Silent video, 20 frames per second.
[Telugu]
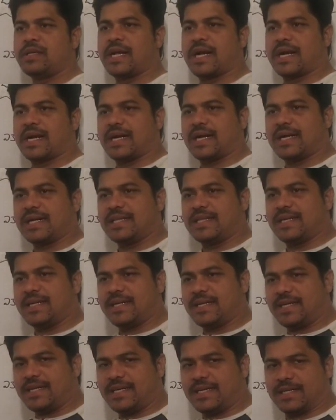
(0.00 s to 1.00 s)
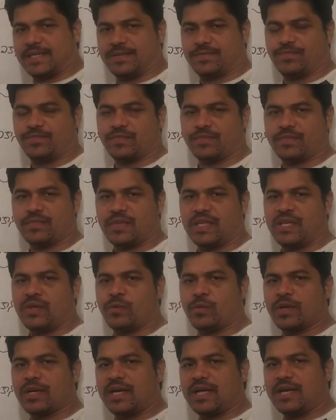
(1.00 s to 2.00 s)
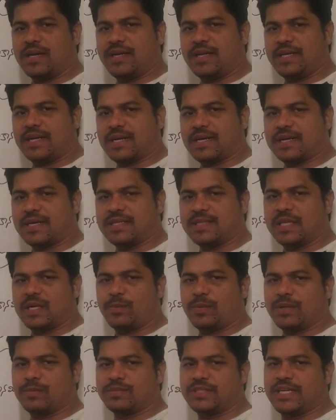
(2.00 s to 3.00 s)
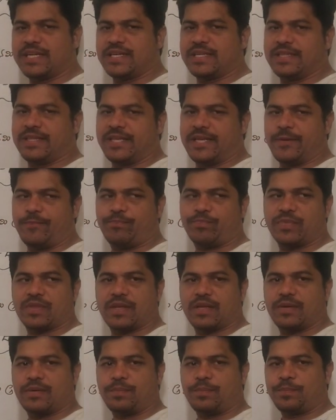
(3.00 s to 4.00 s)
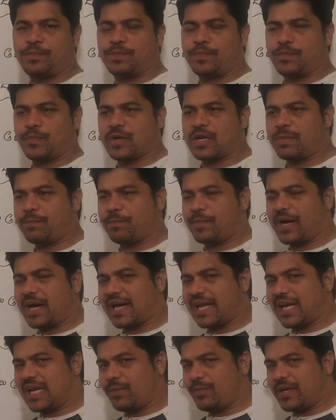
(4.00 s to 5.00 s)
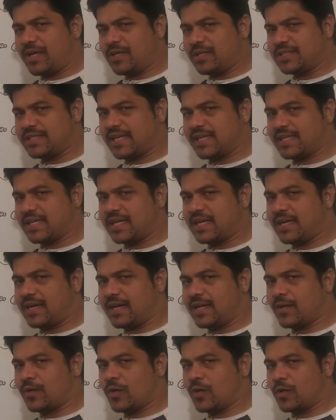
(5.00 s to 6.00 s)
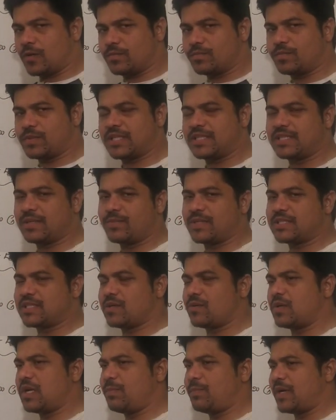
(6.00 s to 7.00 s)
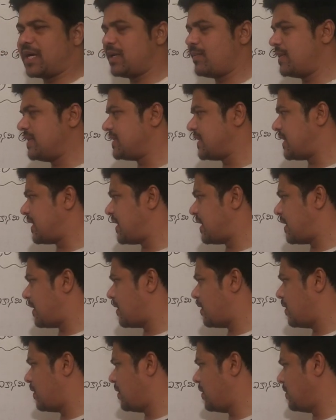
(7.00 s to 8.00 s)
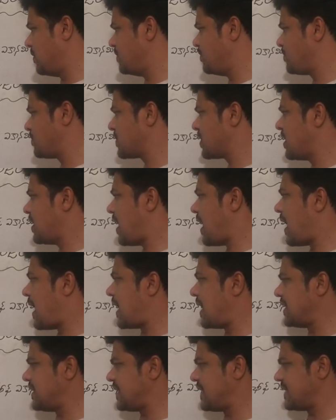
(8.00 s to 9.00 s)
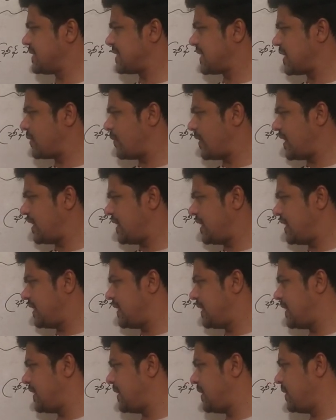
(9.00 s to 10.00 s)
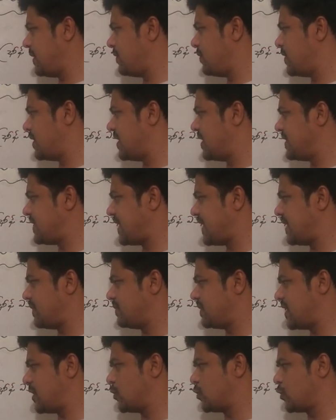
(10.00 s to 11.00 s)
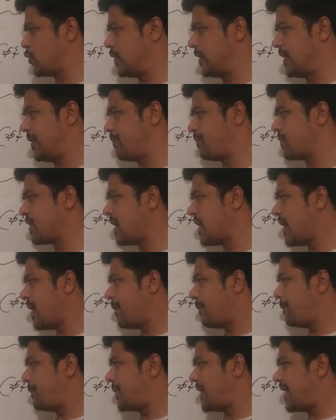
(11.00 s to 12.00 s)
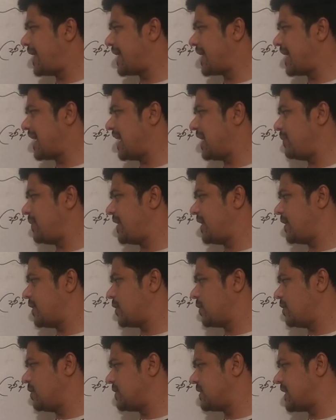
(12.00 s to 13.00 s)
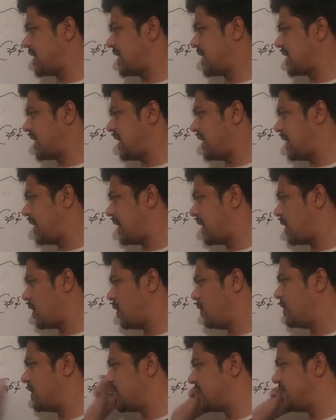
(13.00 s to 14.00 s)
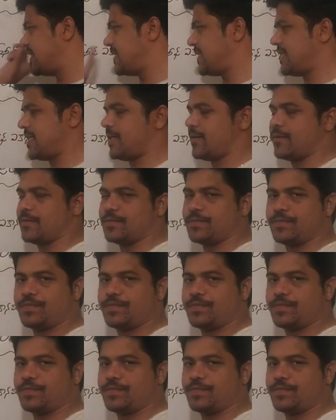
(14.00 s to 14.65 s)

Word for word: ఎక్కడ దీనిని ఈ వివరాలను ఎక్కడ తెలపడం జరిగింది ఒక పార్లమెంట్ సెంట్రల్ హాల్లో ప్రతి సంవత్సరం కూడా పార్లమెంట్ సెంట్రల్ హాల్లో ఆర్థిక సర్వేని విడుదల చేయడం జరుగుతుంది పార్లమెంటు సెంట్రల్ హాల్లో విడుదల చేశారు